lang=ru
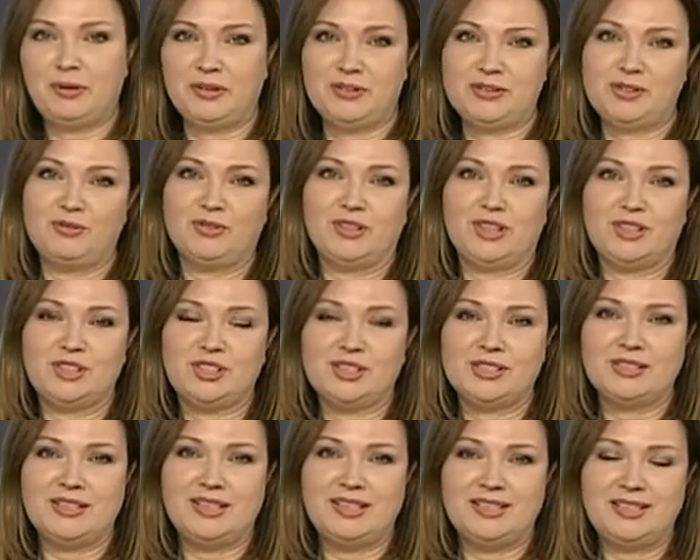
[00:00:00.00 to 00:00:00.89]
приветствую
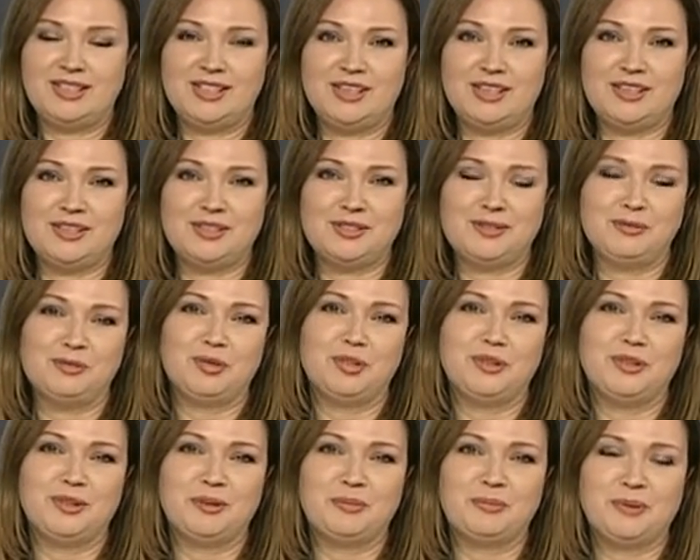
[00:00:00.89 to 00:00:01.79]
наших зрителей.
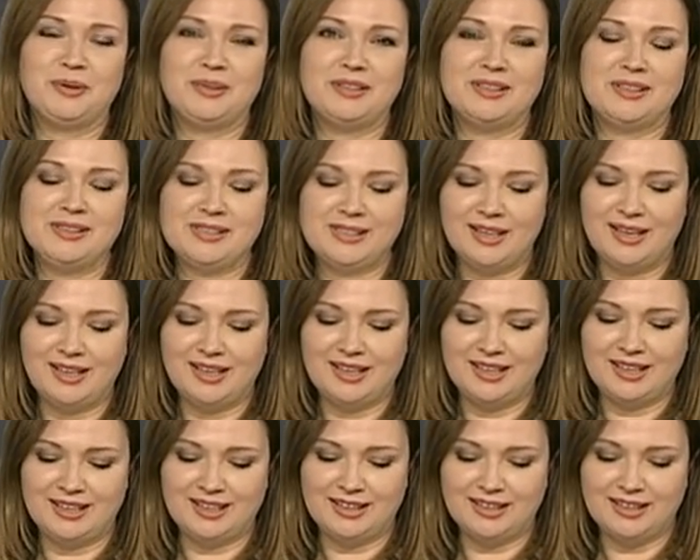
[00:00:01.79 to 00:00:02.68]
Сегодня в
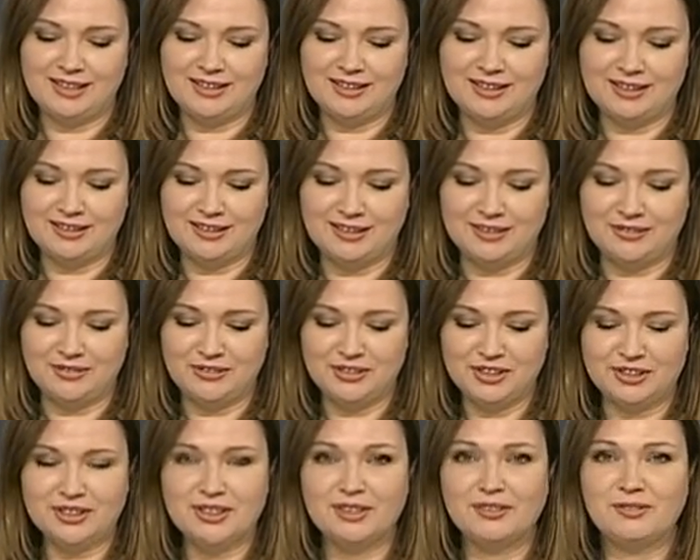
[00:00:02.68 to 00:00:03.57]
понедельник и
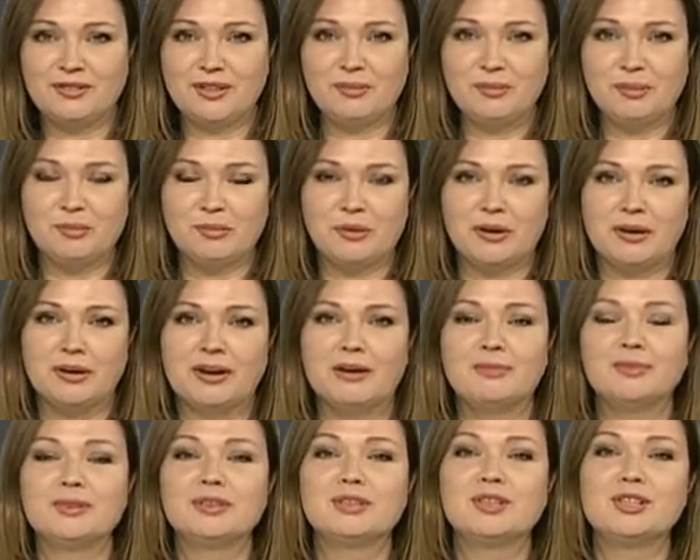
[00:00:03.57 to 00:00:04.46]
эфирное время
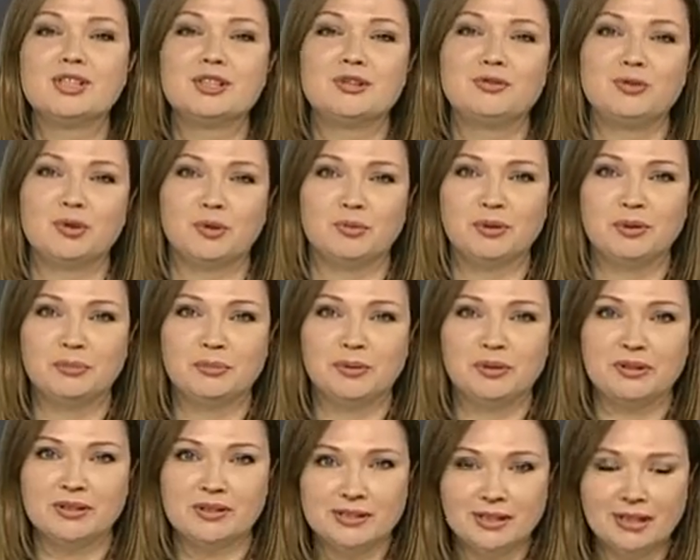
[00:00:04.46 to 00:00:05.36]
программы «Доживем до
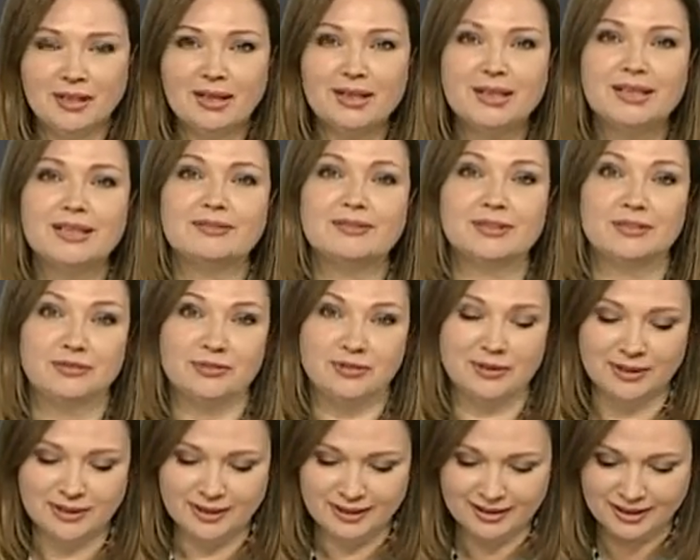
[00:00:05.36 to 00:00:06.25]
понедельника» в
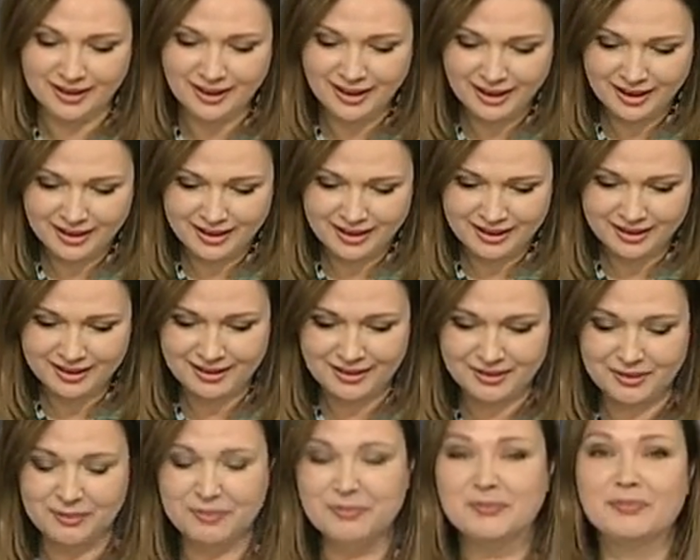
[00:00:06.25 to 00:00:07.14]
эфире.
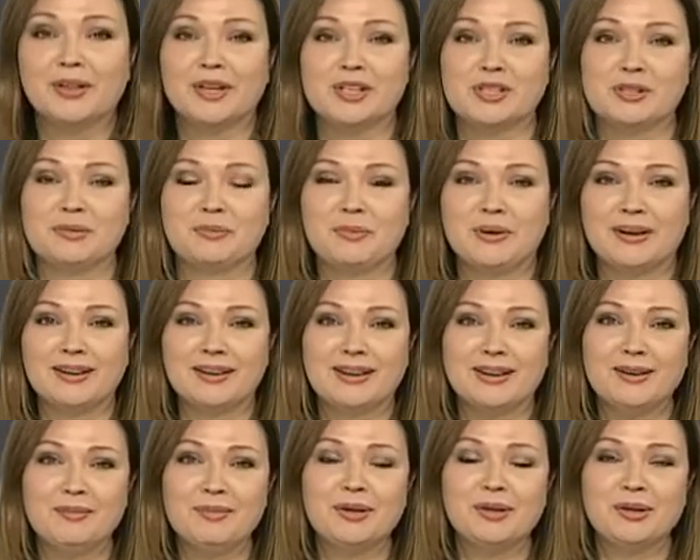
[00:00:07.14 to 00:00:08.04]
А, наша
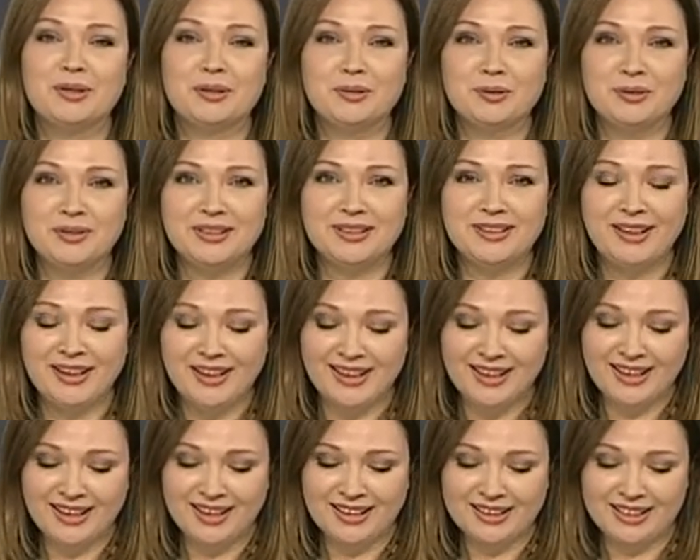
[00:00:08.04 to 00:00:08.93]
программа Григорий
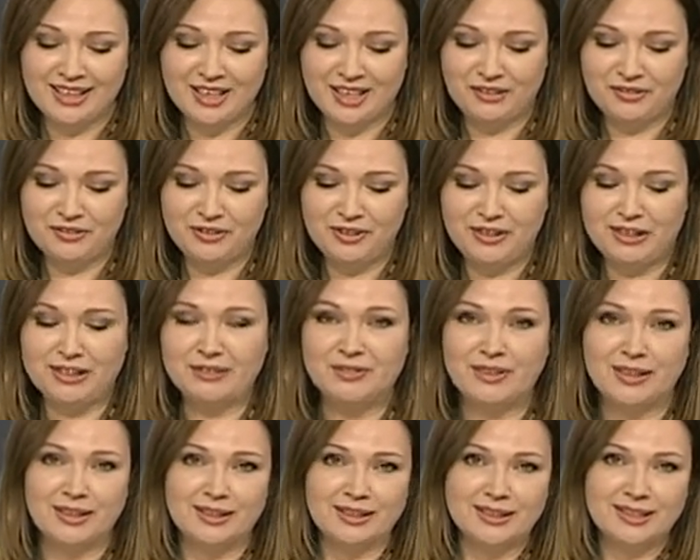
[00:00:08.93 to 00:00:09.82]
Гельфер,
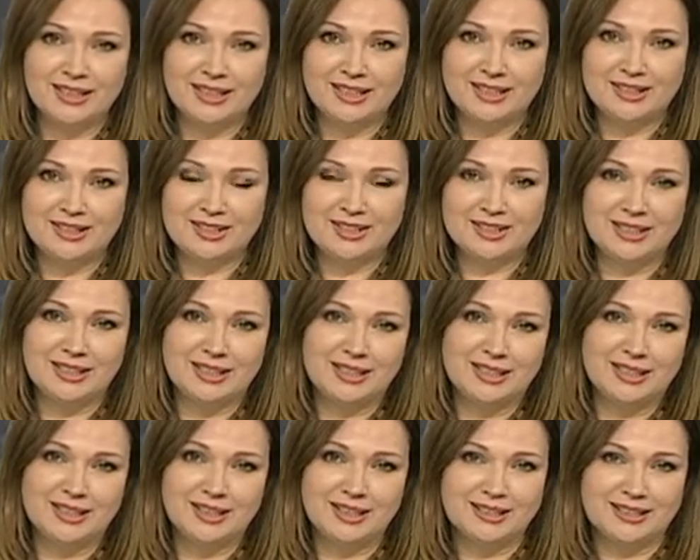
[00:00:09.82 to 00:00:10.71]
Евгений Гендин
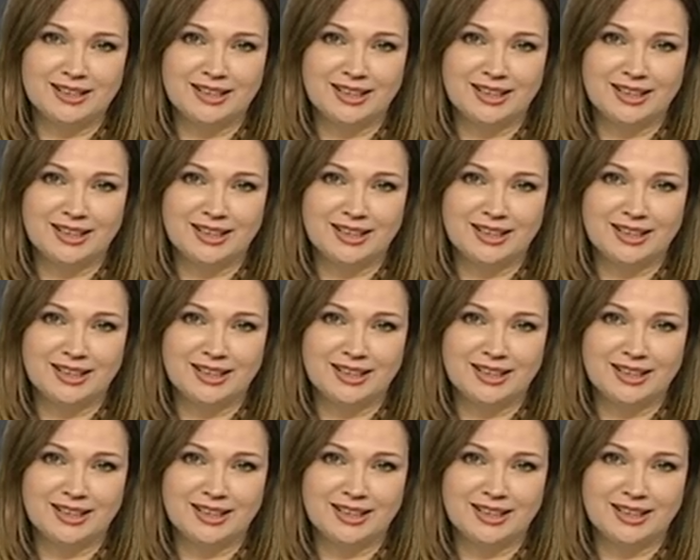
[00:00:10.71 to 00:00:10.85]
и Елена